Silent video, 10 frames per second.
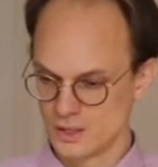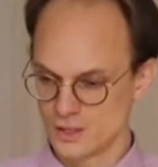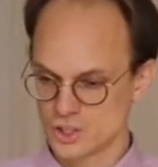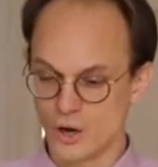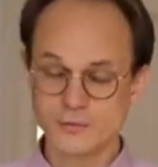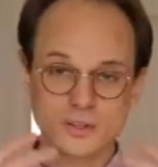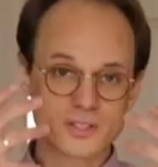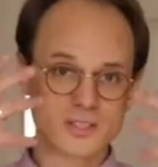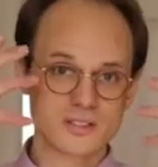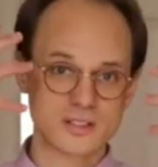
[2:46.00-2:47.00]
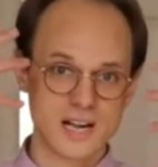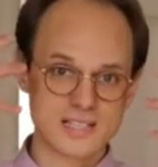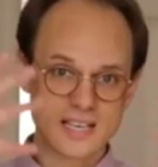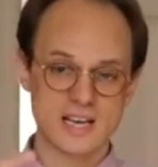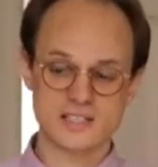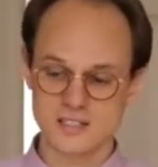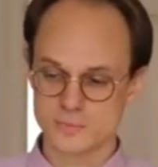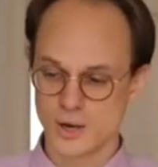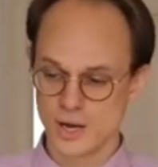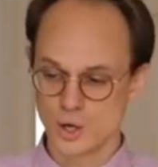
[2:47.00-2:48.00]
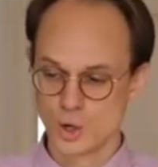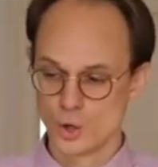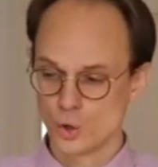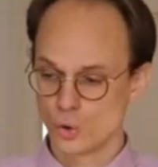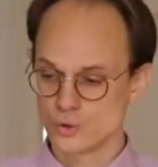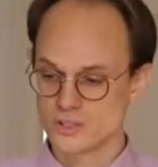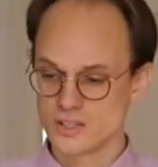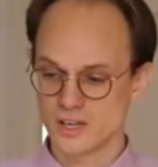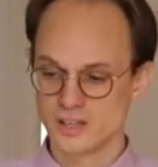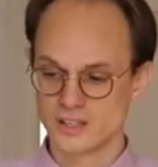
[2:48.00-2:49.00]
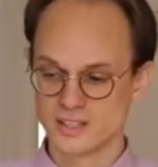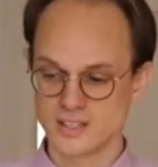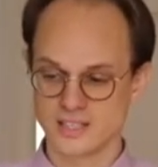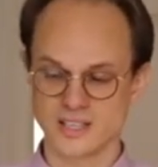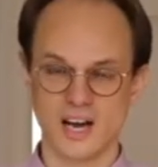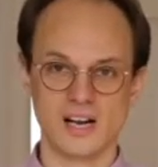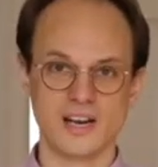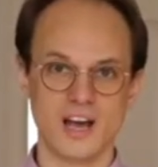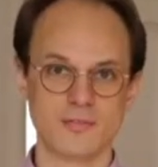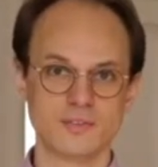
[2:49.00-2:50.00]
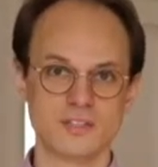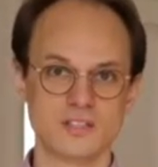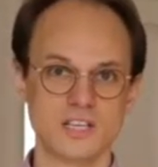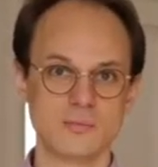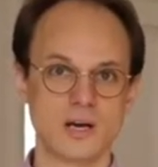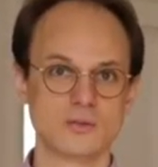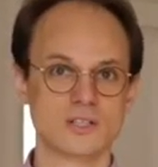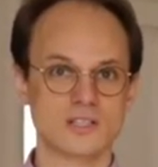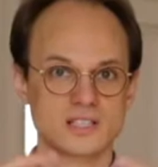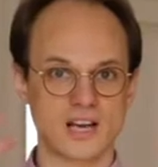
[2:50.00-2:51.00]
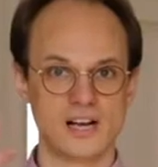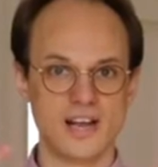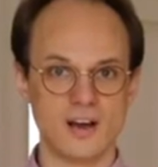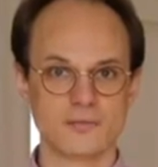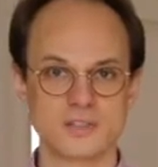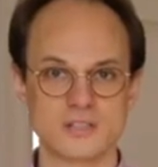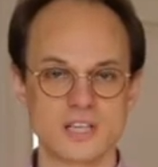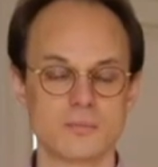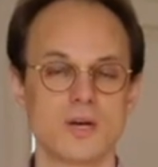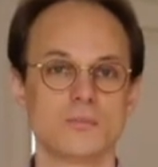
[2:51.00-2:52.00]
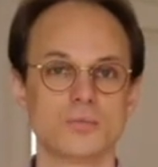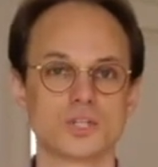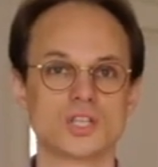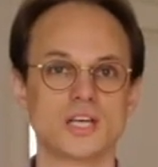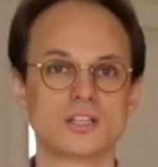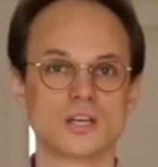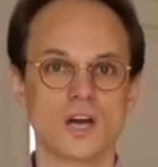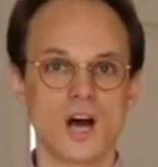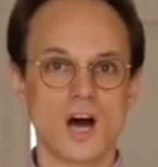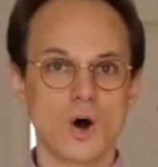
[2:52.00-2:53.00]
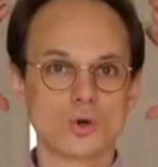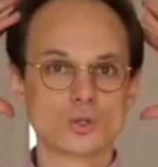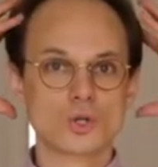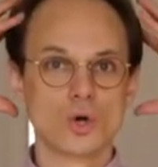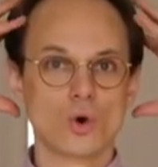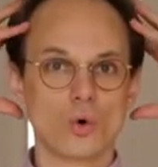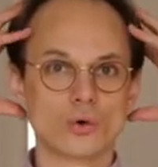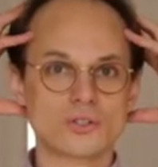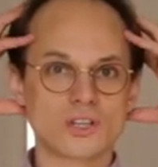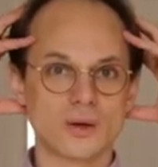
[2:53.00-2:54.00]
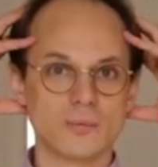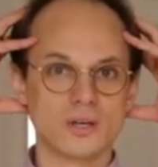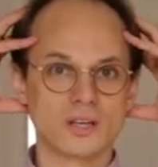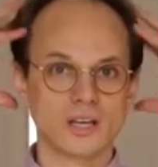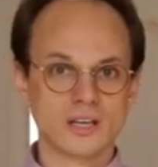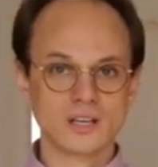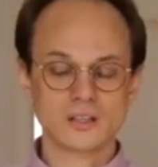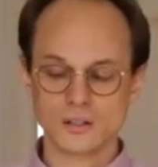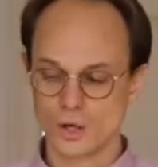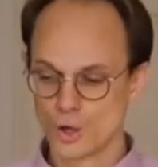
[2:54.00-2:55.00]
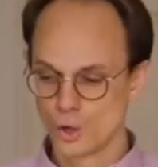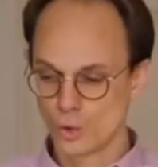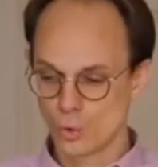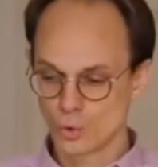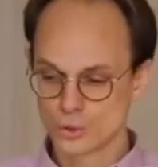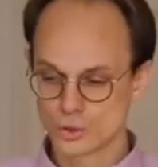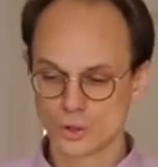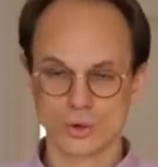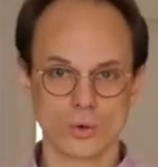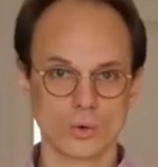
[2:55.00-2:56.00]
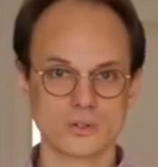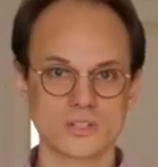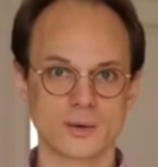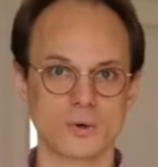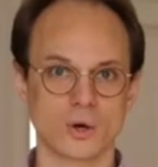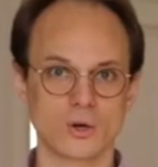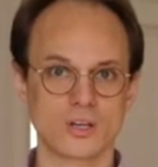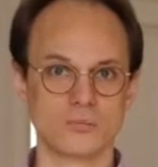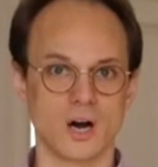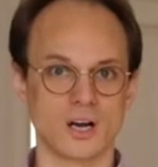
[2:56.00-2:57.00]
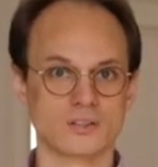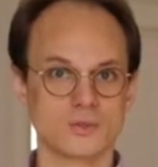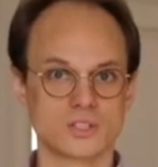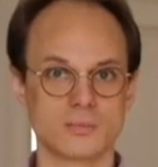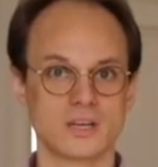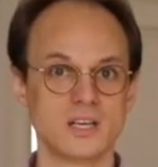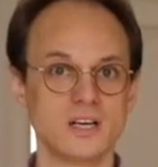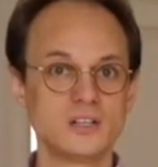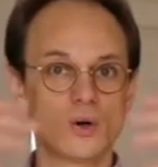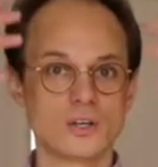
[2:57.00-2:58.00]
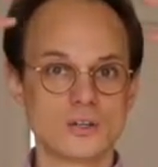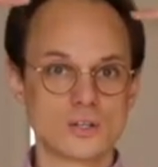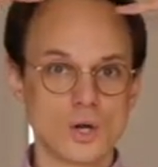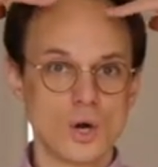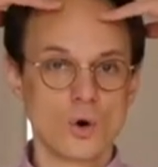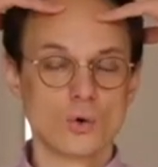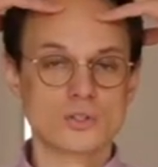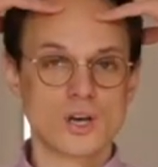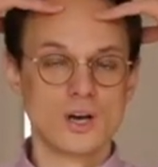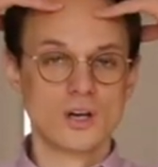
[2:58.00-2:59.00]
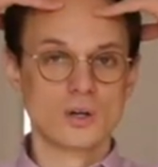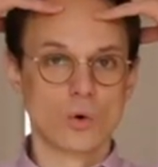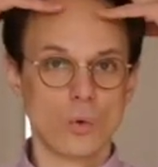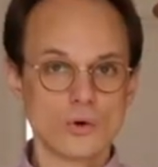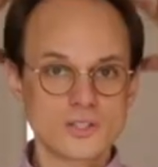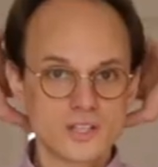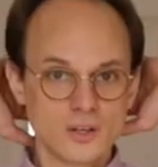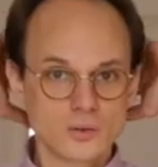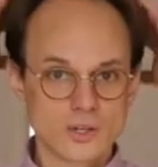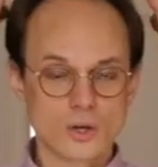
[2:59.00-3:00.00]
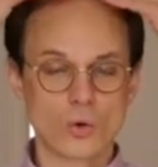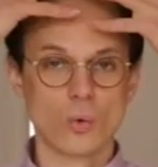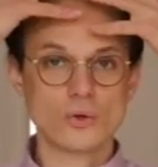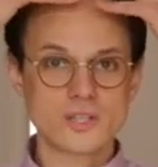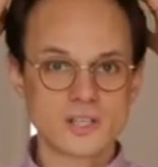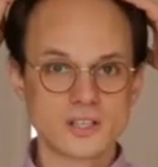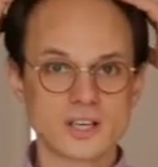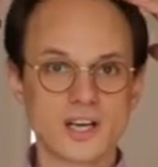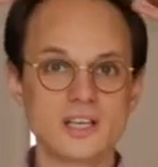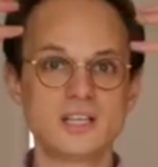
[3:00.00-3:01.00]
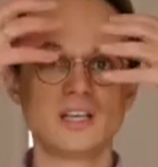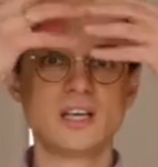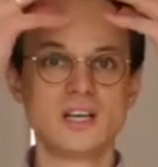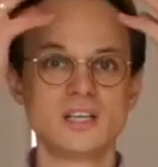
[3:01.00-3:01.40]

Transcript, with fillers: Schauen wir uns als erstes mal unser Zentralnervensystem an. Unser Zentralnervensystem besteht aus unserem Gehirn und unserem Rückenmark. Zu unserem Gehirn gehört natürlich unser Großhirn, unsere Großhirnrinde,